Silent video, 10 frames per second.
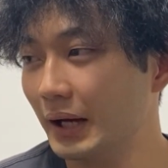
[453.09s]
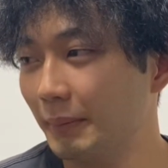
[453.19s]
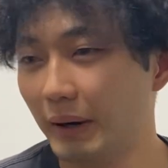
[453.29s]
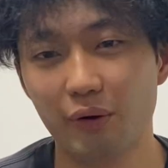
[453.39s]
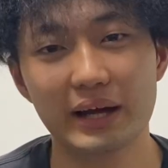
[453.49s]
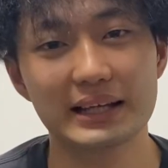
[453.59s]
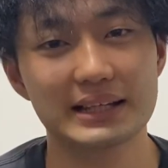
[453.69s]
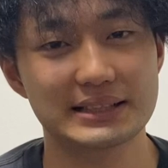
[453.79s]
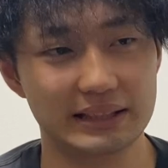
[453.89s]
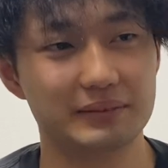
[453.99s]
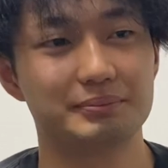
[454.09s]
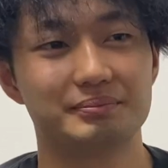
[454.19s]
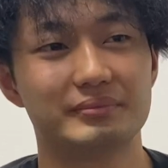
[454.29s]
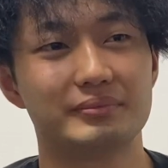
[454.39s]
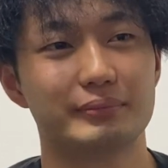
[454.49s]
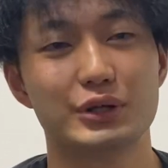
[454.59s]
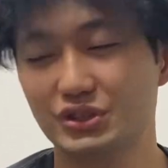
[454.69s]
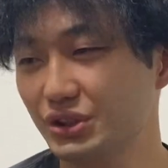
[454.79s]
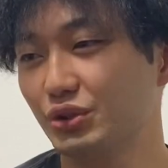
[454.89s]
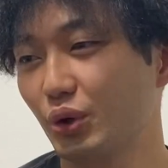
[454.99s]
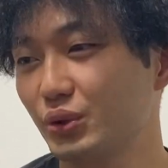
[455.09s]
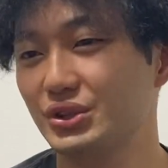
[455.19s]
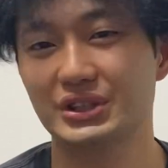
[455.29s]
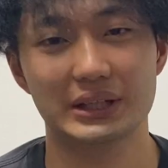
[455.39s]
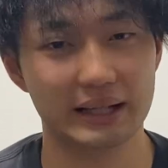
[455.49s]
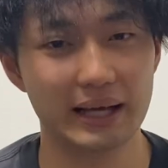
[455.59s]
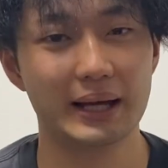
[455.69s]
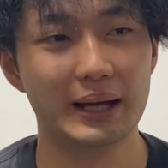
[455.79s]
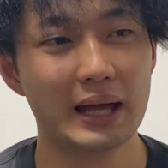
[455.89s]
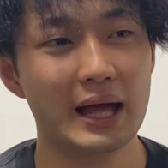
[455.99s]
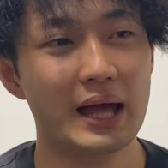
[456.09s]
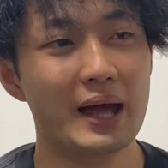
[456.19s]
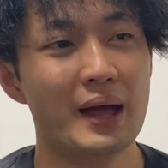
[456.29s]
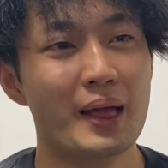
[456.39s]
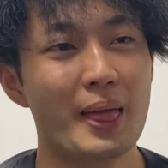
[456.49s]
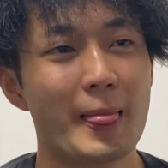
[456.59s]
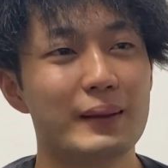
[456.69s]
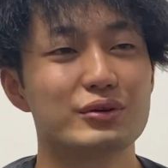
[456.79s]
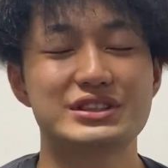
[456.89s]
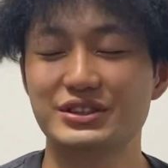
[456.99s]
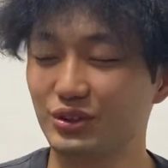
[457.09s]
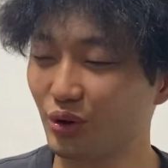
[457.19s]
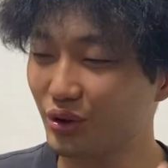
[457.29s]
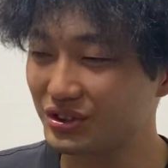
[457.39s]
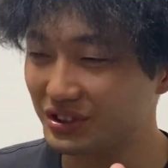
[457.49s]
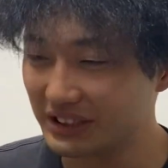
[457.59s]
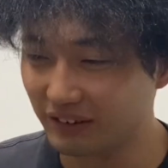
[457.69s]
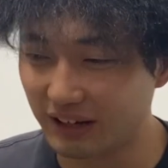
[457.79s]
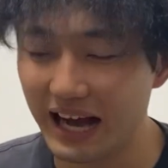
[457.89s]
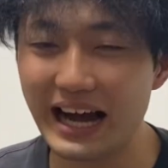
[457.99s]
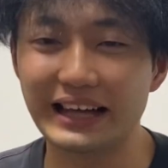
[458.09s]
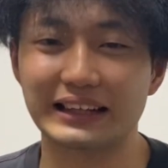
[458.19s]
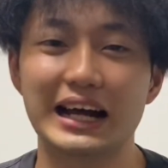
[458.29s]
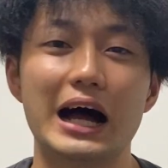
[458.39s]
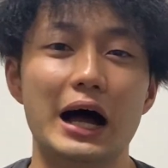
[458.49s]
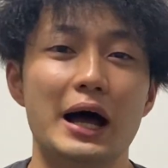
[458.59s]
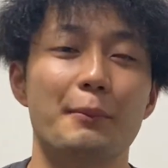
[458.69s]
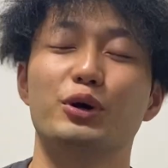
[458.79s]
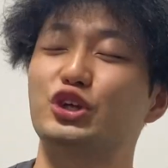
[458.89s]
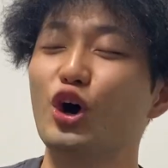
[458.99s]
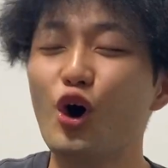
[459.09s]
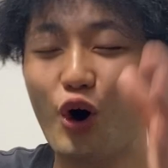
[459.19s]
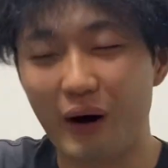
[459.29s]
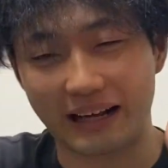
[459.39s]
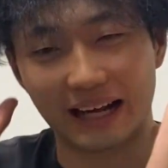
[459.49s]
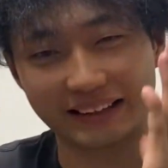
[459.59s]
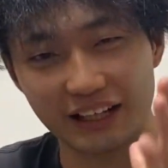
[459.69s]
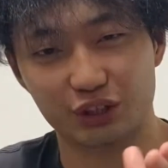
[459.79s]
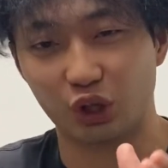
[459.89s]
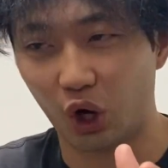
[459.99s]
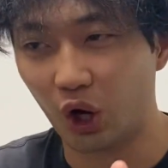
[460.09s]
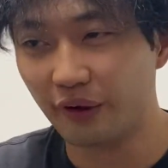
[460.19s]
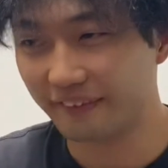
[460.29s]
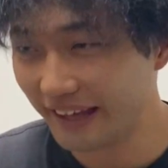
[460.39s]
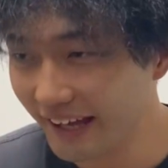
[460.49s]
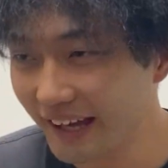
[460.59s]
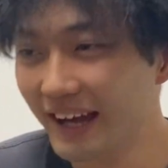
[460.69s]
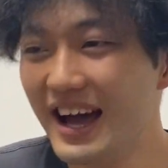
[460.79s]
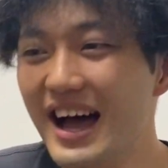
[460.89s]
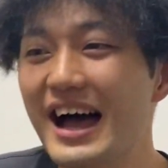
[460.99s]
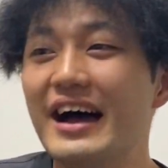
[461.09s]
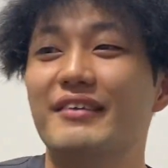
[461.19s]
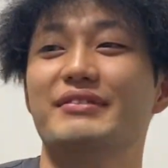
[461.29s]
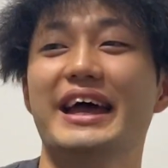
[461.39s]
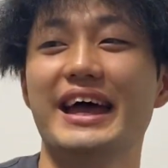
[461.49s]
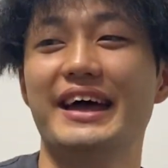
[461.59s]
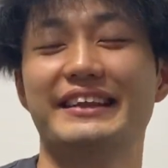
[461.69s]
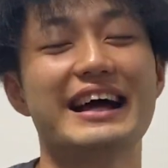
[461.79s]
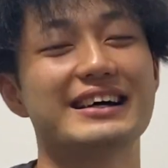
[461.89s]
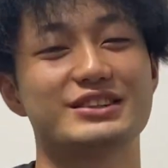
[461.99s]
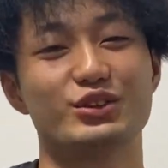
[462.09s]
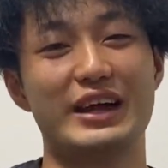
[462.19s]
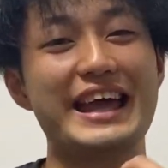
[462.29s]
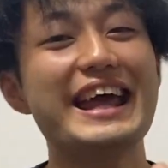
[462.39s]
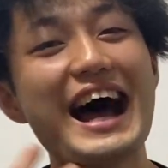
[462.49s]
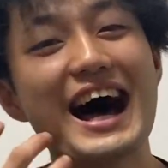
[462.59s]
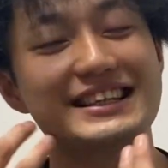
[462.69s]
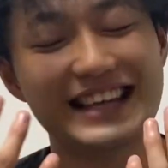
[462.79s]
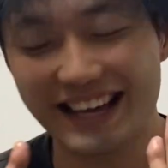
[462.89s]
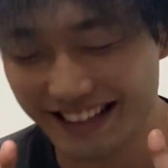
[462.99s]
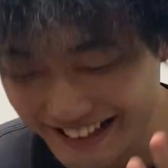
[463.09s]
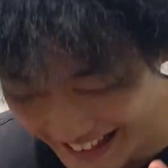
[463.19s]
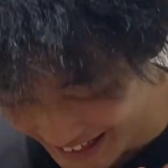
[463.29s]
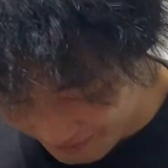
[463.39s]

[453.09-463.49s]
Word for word: まあ、大だし、まあ、うちの投手陣ね、うちの投手陣を考えたら、もう今日は勝てると。ね。ね。なんかそのエラーさえなけれ